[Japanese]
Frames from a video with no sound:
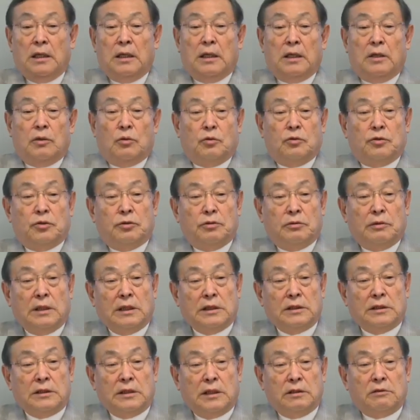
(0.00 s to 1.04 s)
でろくじゅう
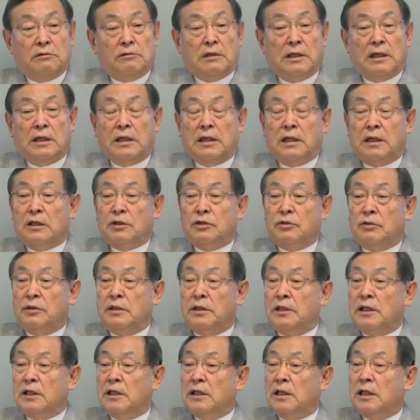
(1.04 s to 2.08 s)
はちねんぐらいから
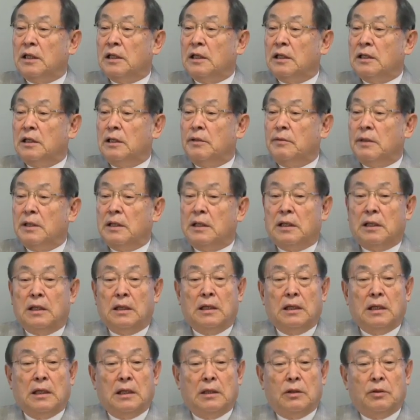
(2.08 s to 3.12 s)
スウェーデンなんかでは
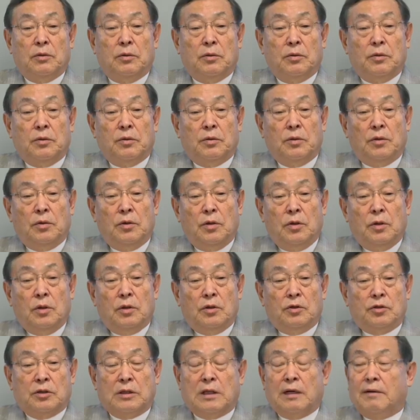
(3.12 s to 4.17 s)
あの
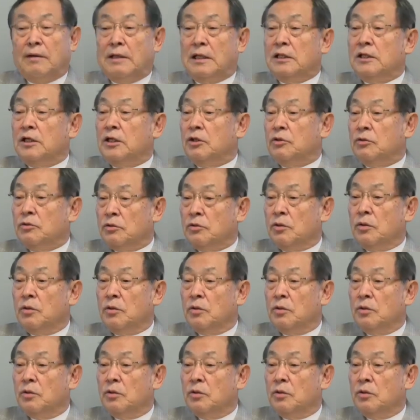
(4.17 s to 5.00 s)
使われていると。